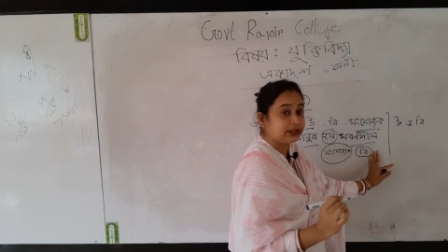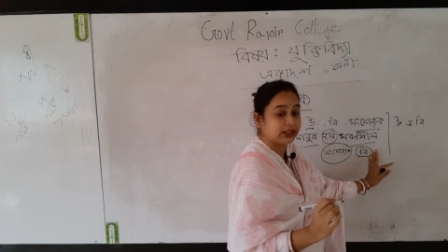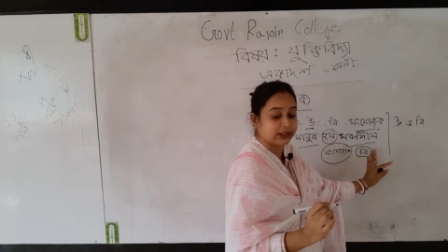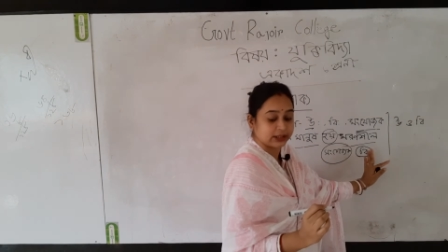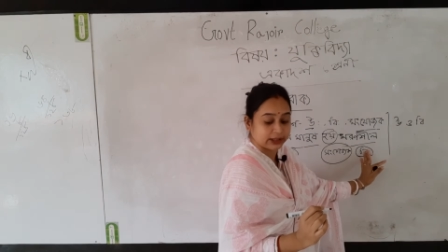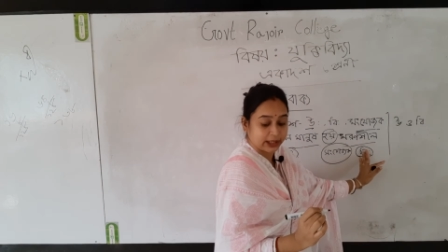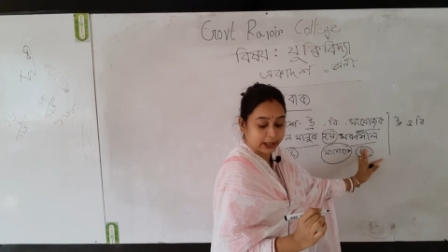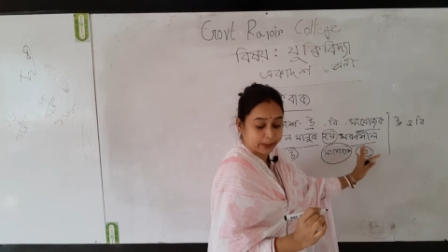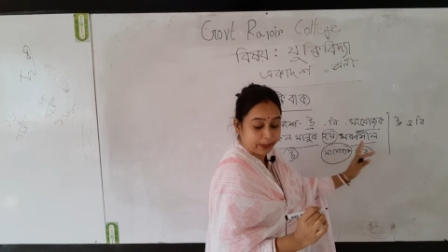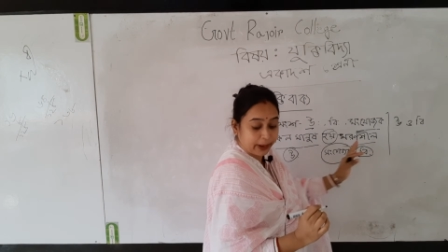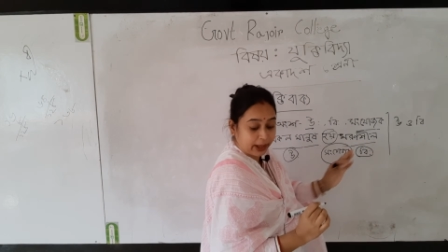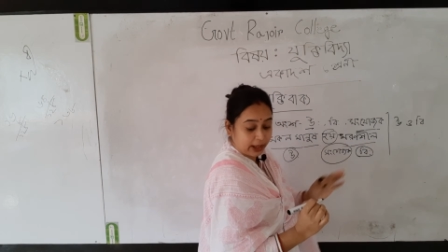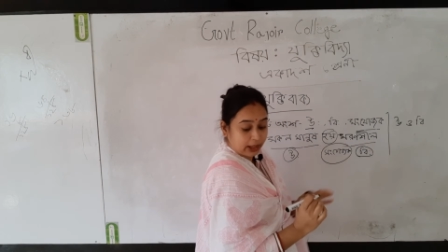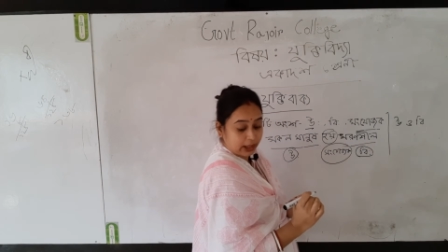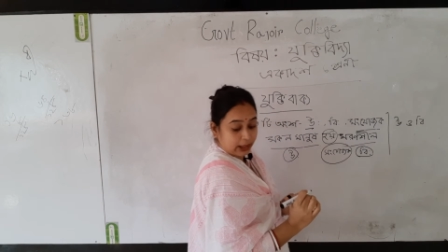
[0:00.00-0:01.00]
শেষে থাকবে
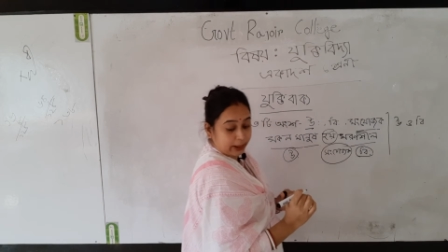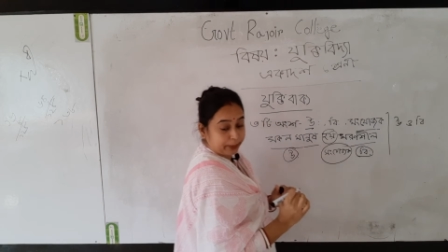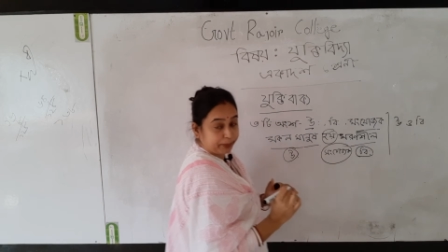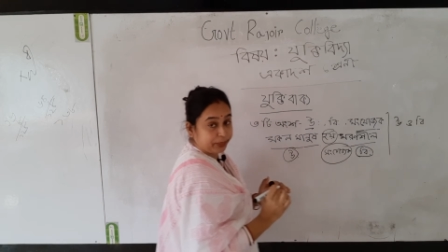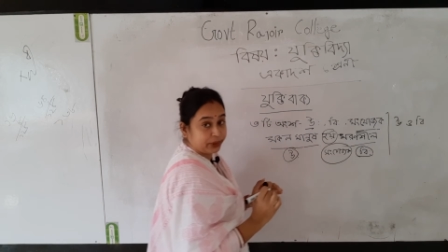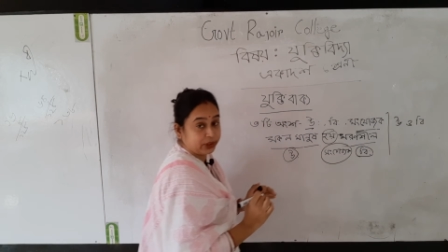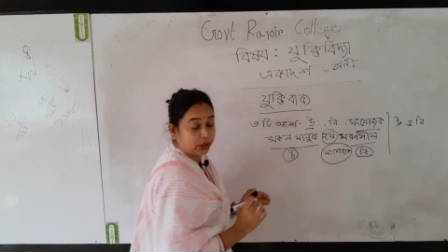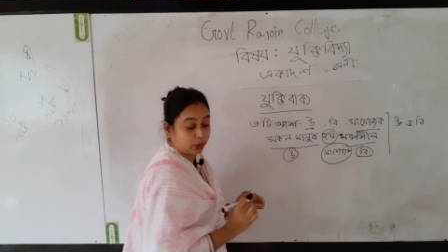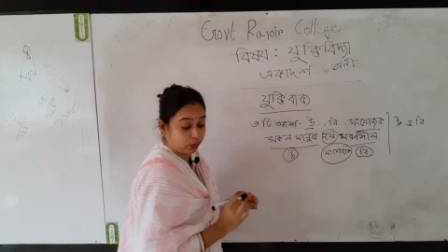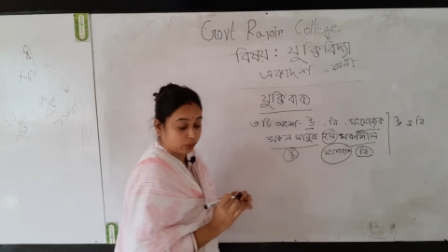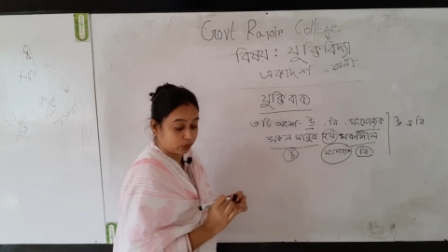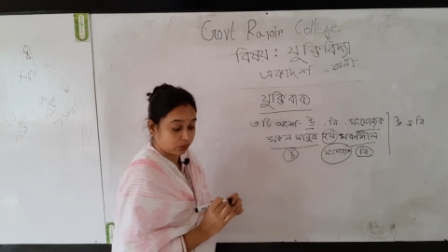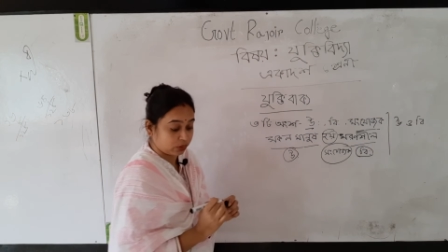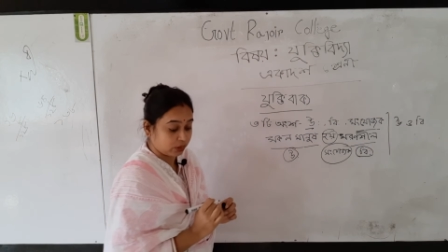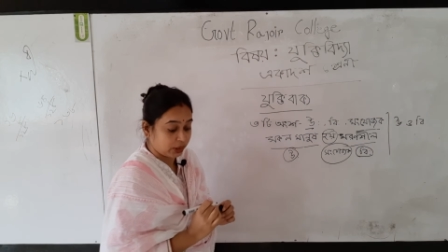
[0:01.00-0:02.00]
বিদেহ
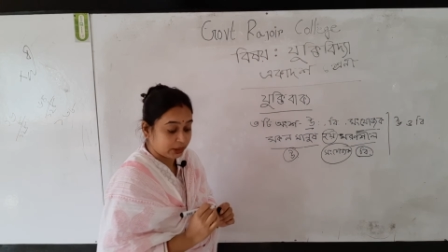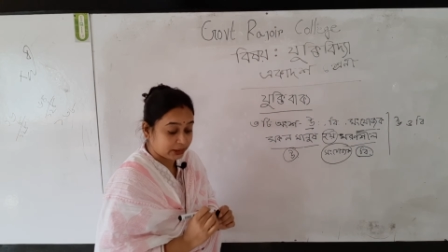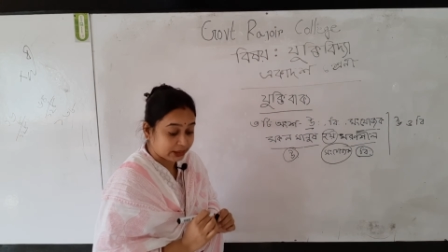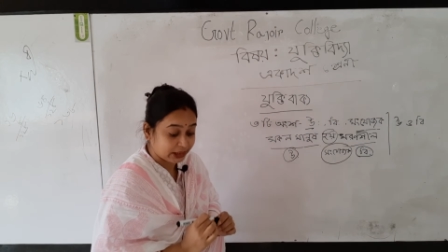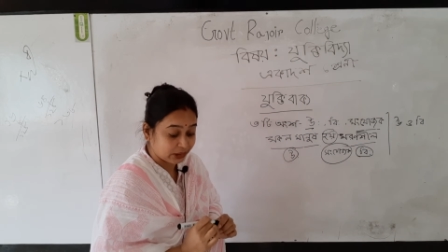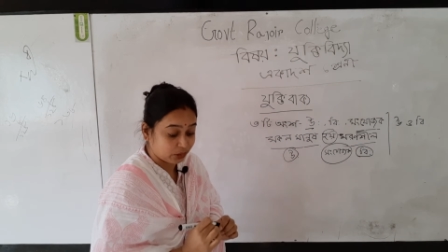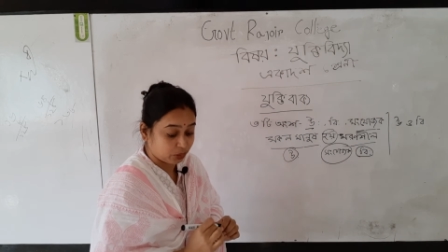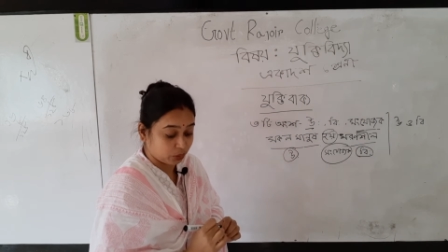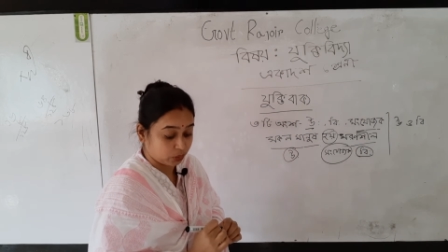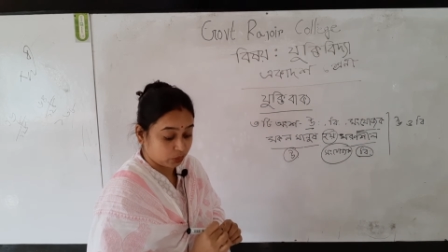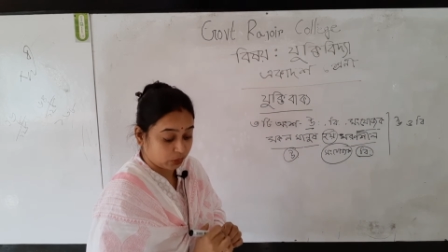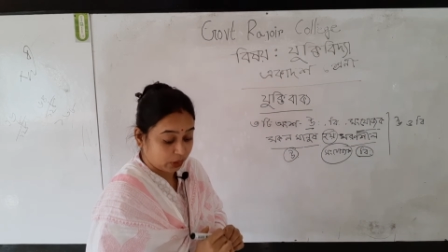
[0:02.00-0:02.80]
কিন্তু